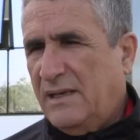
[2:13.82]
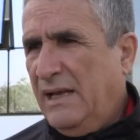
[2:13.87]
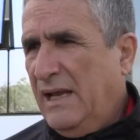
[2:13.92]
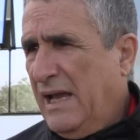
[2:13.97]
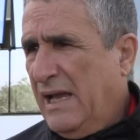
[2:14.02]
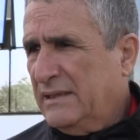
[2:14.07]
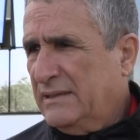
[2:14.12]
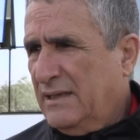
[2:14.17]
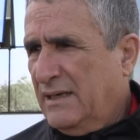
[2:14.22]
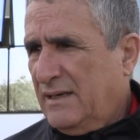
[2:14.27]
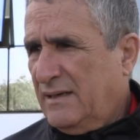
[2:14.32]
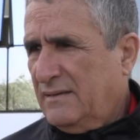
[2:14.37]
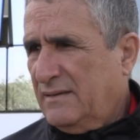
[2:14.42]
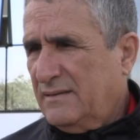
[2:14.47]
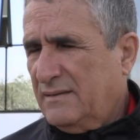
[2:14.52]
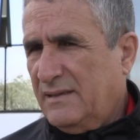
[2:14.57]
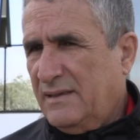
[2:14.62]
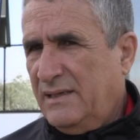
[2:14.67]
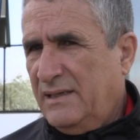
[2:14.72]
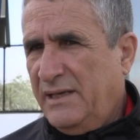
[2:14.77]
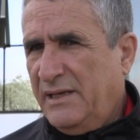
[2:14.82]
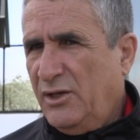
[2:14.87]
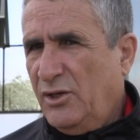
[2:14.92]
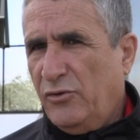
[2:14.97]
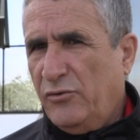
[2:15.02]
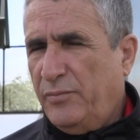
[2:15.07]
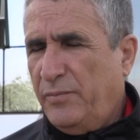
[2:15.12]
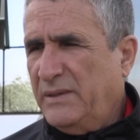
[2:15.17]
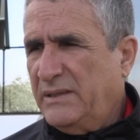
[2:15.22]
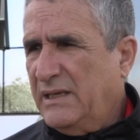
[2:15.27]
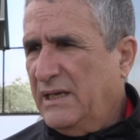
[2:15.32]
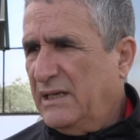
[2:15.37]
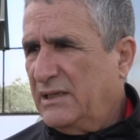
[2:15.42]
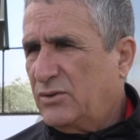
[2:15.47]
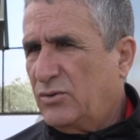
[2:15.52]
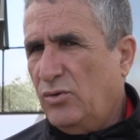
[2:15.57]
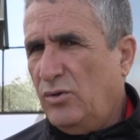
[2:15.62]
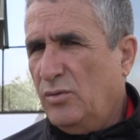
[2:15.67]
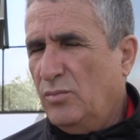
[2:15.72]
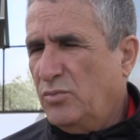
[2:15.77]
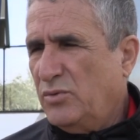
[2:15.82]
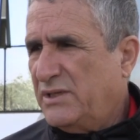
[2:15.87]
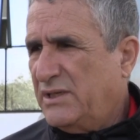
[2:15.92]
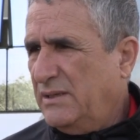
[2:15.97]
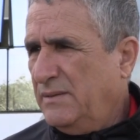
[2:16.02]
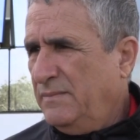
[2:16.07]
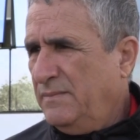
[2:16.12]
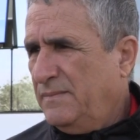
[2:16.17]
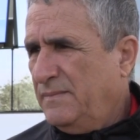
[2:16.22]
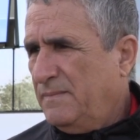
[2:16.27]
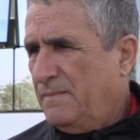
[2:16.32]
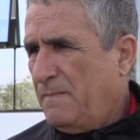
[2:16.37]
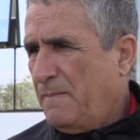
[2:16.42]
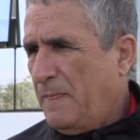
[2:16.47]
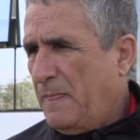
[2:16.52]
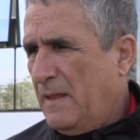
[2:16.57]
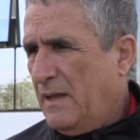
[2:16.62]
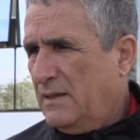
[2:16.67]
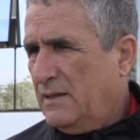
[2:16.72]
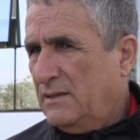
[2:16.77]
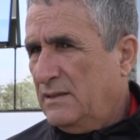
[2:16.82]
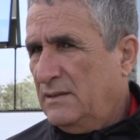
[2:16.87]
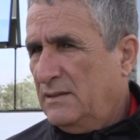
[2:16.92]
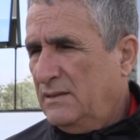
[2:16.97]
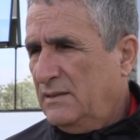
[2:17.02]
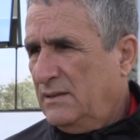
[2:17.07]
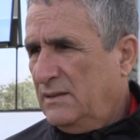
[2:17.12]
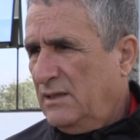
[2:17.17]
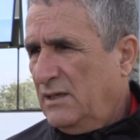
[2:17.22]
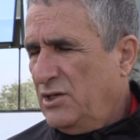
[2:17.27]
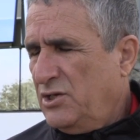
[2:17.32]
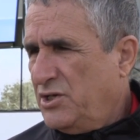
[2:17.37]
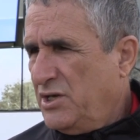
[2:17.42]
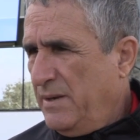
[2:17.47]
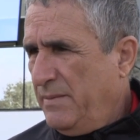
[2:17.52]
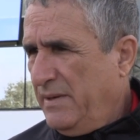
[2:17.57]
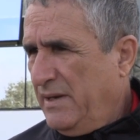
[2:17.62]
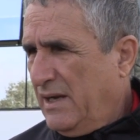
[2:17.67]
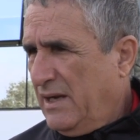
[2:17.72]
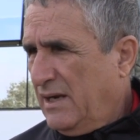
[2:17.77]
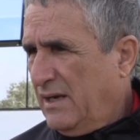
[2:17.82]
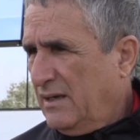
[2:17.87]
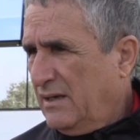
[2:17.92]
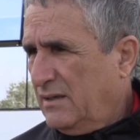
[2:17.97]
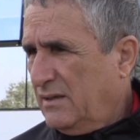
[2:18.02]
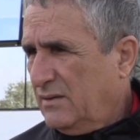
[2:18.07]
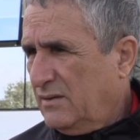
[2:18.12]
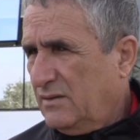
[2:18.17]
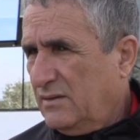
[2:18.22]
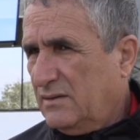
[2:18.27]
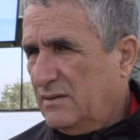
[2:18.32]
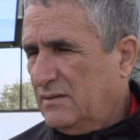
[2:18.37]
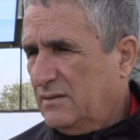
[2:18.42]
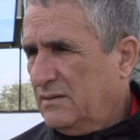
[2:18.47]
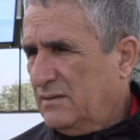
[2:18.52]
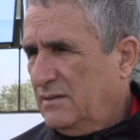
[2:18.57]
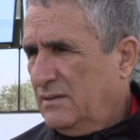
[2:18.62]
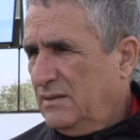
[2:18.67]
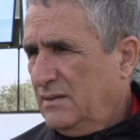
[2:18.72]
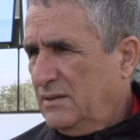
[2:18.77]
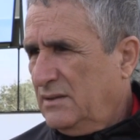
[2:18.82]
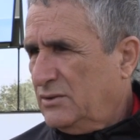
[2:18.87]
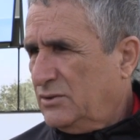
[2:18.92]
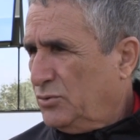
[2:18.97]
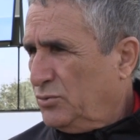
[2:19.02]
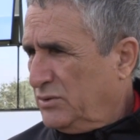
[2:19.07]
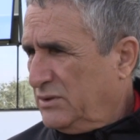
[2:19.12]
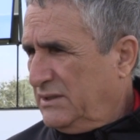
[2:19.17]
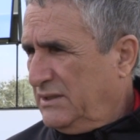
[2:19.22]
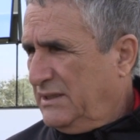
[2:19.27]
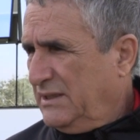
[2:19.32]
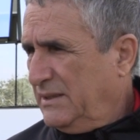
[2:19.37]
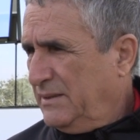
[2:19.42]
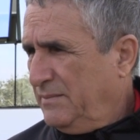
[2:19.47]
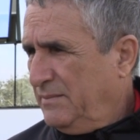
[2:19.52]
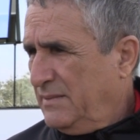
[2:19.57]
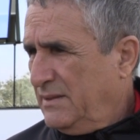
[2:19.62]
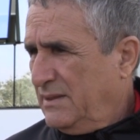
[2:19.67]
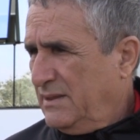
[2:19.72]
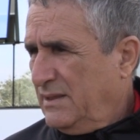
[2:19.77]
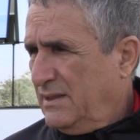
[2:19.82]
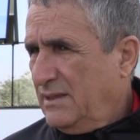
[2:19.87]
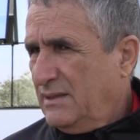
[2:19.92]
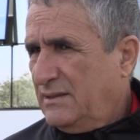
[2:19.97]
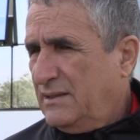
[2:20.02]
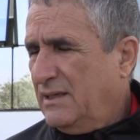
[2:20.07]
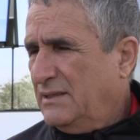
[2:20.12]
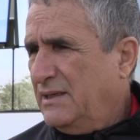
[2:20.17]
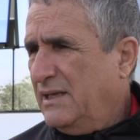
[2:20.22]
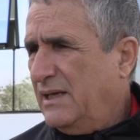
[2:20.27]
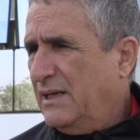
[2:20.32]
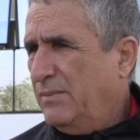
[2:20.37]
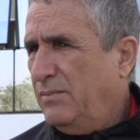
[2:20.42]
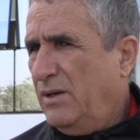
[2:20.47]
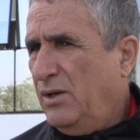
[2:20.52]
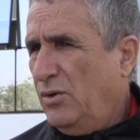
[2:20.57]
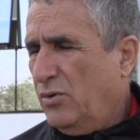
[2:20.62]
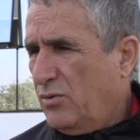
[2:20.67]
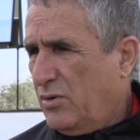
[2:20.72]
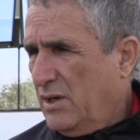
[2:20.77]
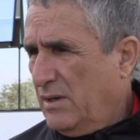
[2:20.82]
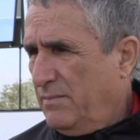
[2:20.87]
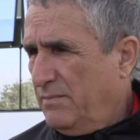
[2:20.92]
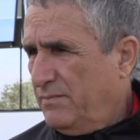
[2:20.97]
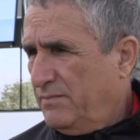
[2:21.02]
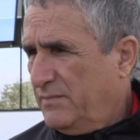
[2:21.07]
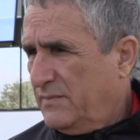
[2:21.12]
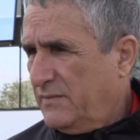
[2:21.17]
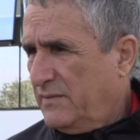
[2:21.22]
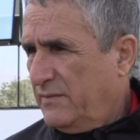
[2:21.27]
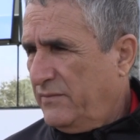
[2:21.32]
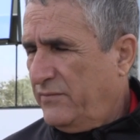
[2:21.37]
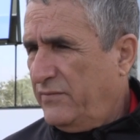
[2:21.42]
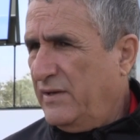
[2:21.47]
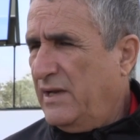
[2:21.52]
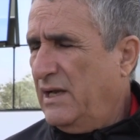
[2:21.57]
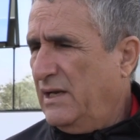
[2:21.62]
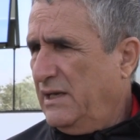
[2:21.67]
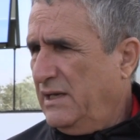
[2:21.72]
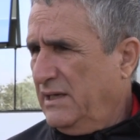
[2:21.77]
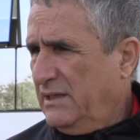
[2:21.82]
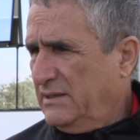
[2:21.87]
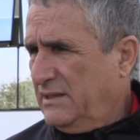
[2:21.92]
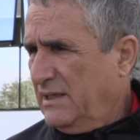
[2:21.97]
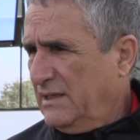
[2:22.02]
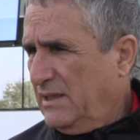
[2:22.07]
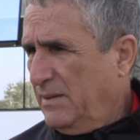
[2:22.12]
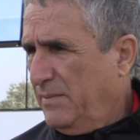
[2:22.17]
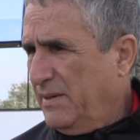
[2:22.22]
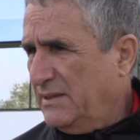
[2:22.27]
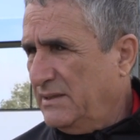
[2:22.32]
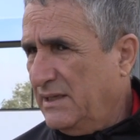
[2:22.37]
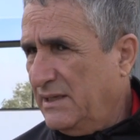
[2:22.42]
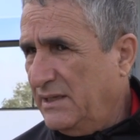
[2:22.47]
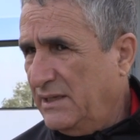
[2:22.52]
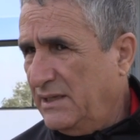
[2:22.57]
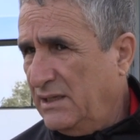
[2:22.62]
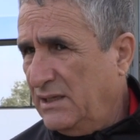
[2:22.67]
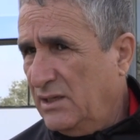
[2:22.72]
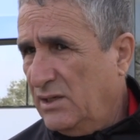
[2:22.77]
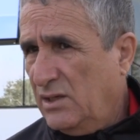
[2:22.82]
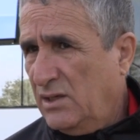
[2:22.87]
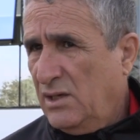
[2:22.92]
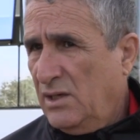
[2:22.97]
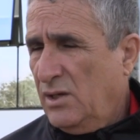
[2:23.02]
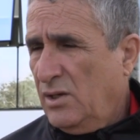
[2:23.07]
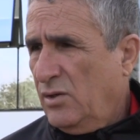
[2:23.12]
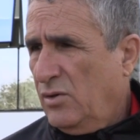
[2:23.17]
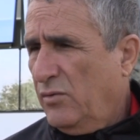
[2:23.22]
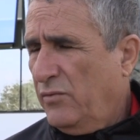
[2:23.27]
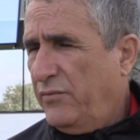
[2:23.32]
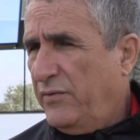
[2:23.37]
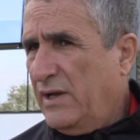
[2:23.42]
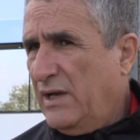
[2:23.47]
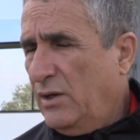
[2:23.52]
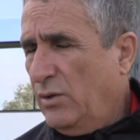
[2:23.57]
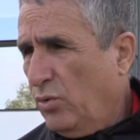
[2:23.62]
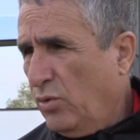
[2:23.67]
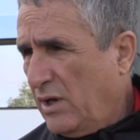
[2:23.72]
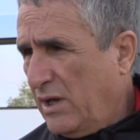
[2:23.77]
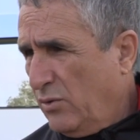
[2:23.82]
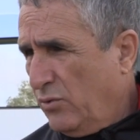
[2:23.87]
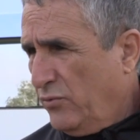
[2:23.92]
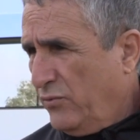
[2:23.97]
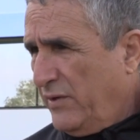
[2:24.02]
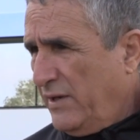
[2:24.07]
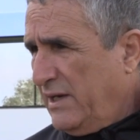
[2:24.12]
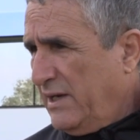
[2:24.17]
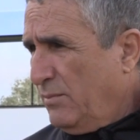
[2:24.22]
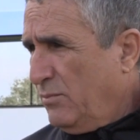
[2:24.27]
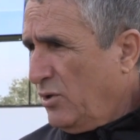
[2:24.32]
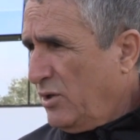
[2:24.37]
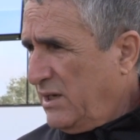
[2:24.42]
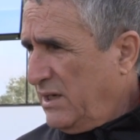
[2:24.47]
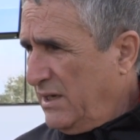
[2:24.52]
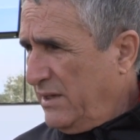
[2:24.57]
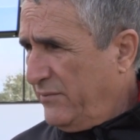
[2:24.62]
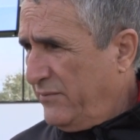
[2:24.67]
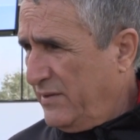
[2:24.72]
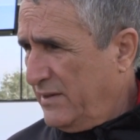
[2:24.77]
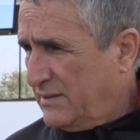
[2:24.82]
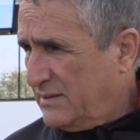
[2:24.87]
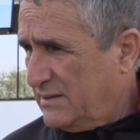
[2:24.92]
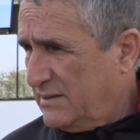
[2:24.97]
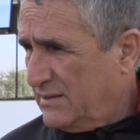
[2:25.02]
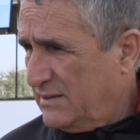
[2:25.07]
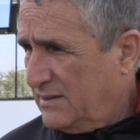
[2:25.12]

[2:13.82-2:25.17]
العاده على انه في بدايه كل موسم الجامعه تنظم تدريب الحكام فيها الاعداد البدني وفيها الوقوف على مخلفات